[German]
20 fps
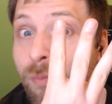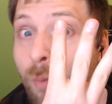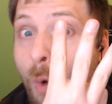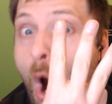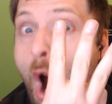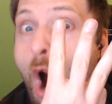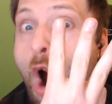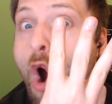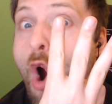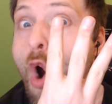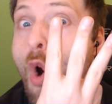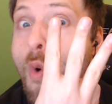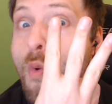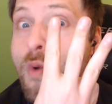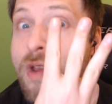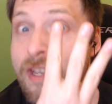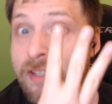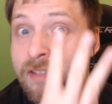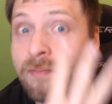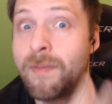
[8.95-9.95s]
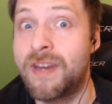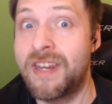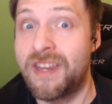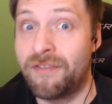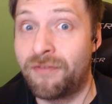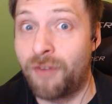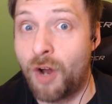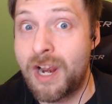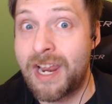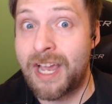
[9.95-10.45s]
Bro, jetzt bin ich
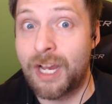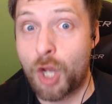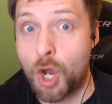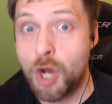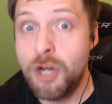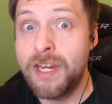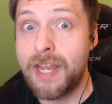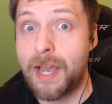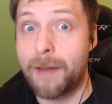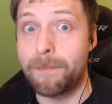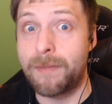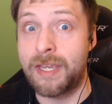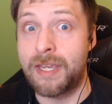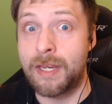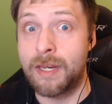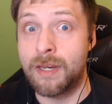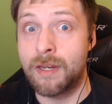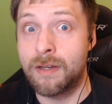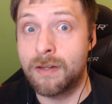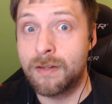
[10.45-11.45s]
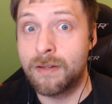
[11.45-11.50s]
voll der Gönjamin.